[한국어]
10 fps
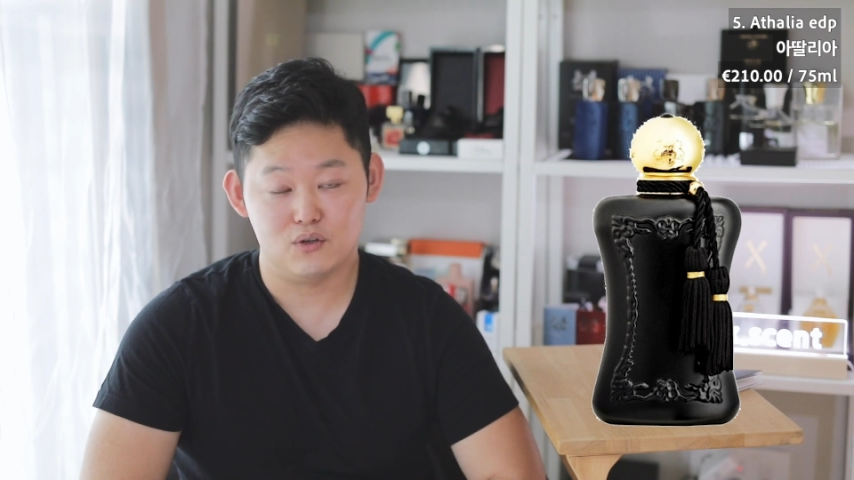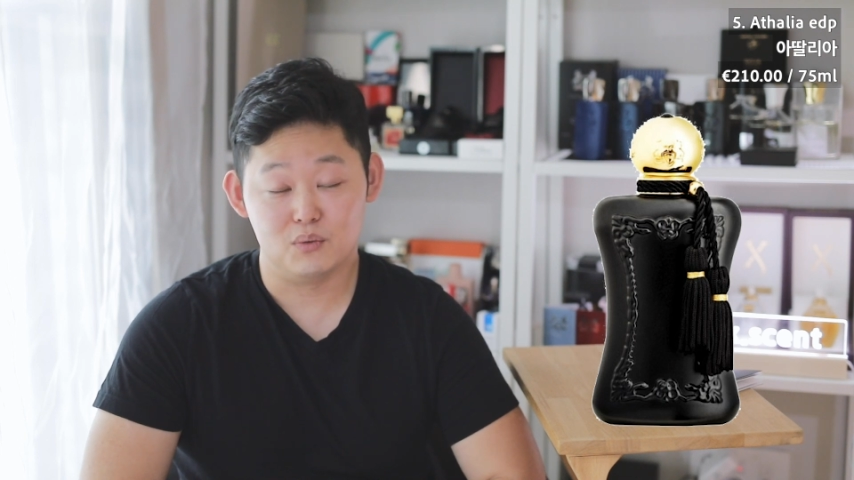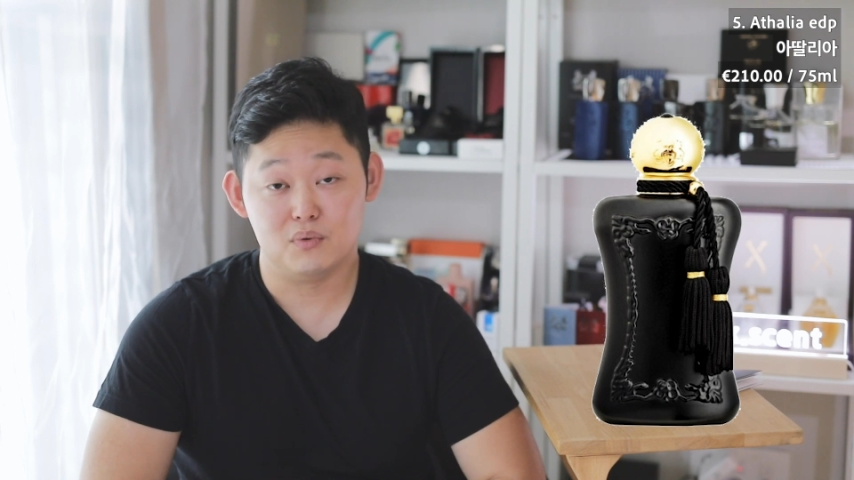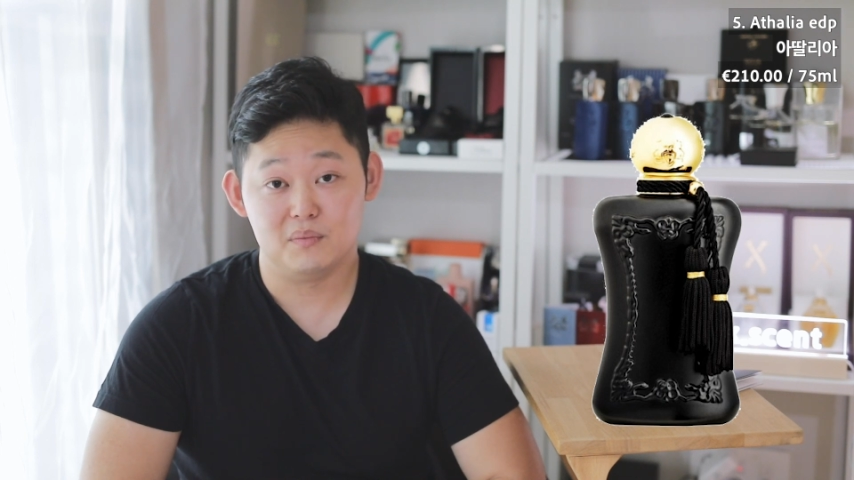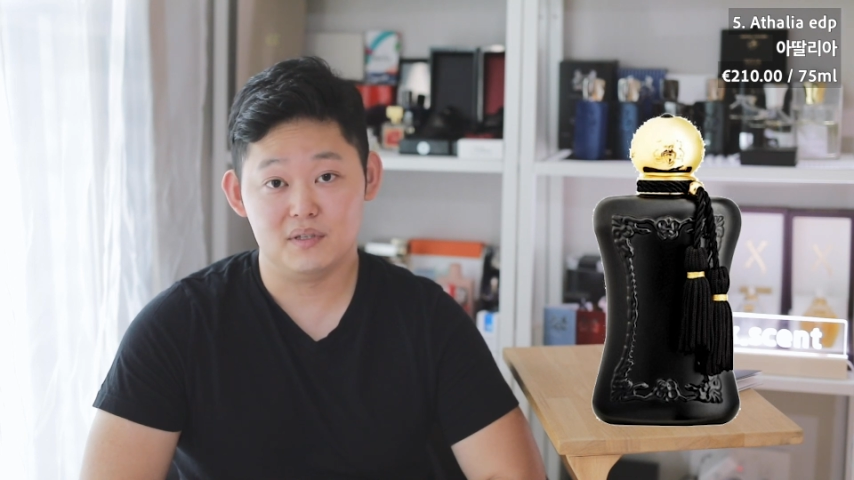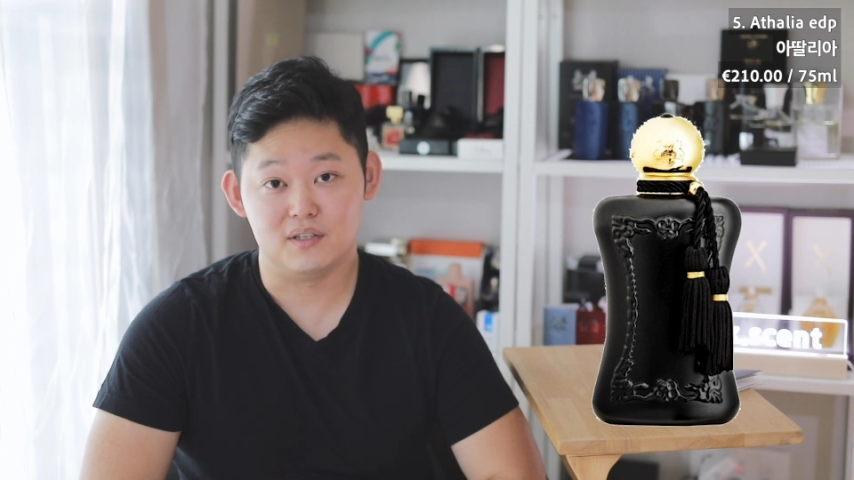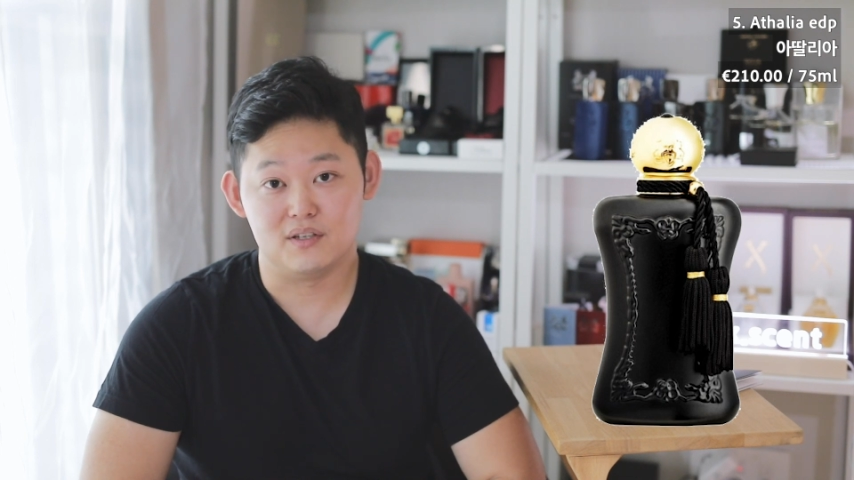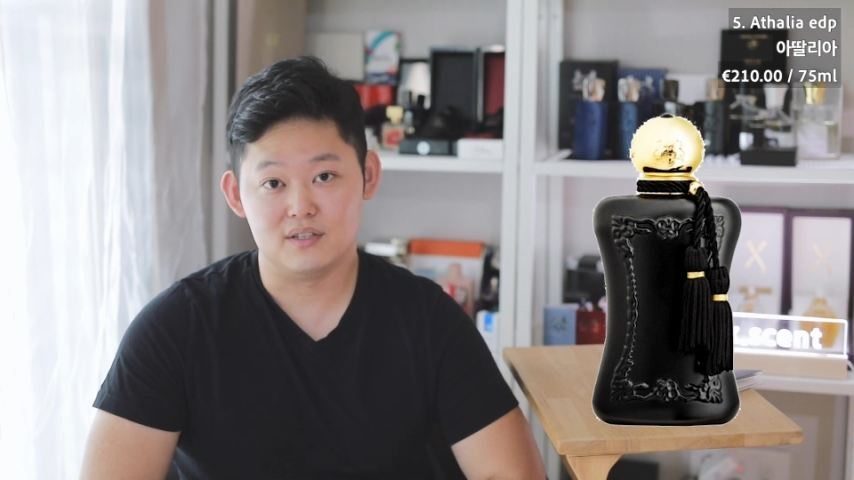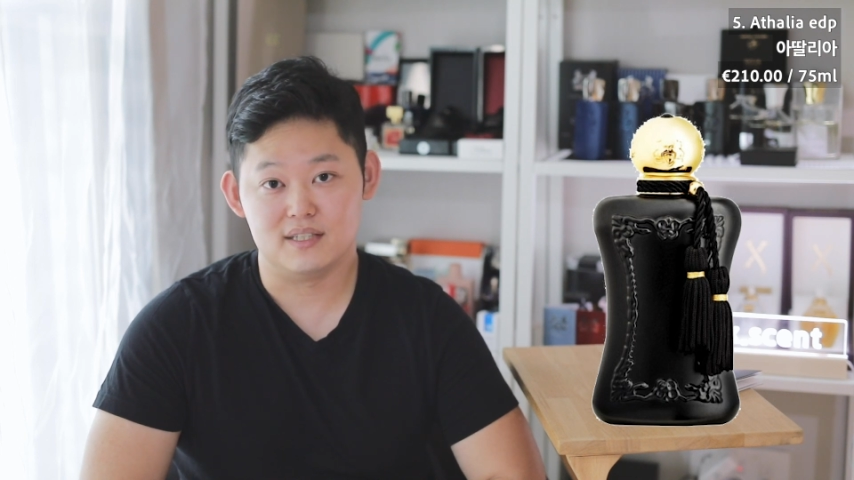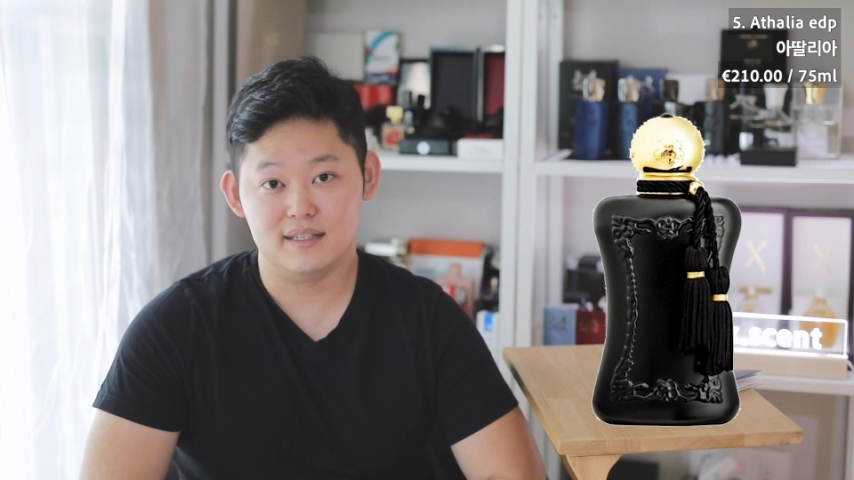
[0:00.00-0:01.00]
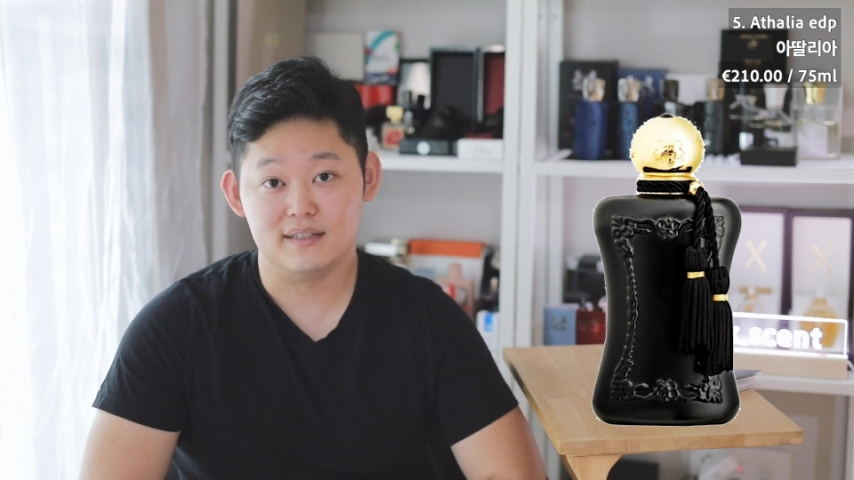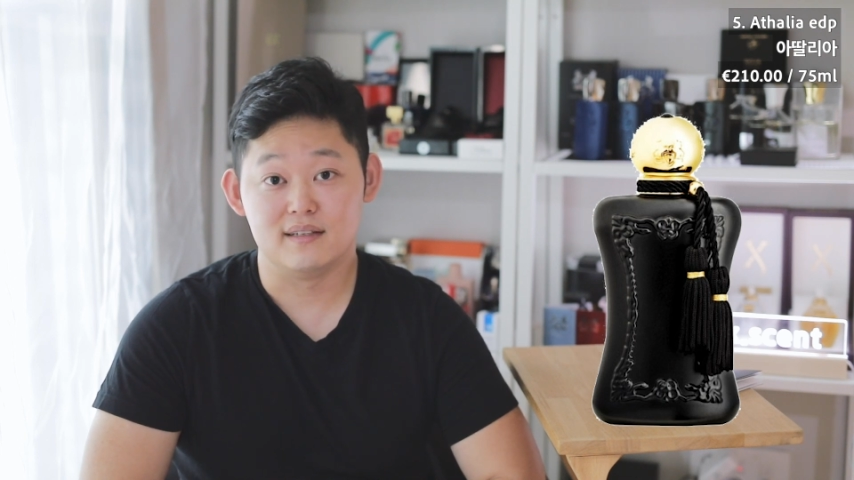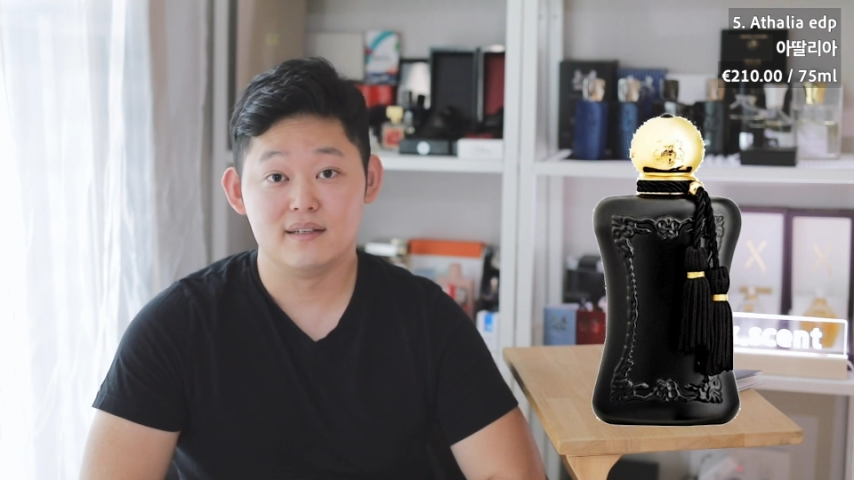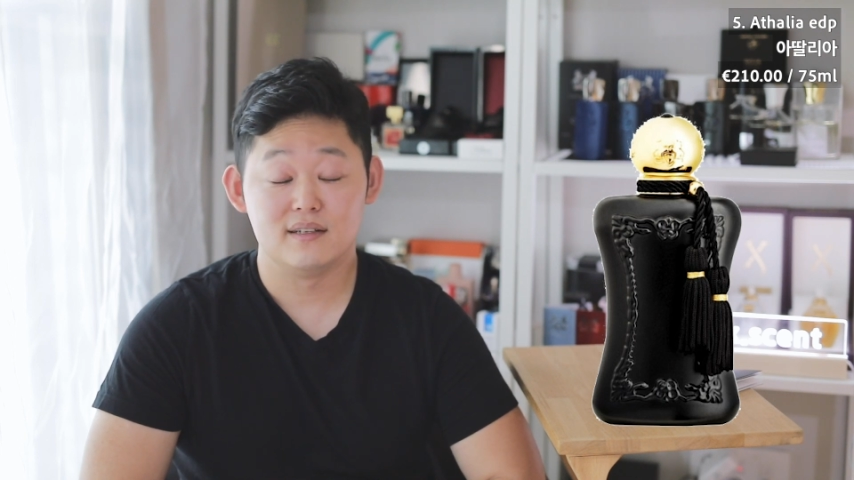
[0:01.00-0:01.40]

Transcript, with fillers: 기품이 느껴지는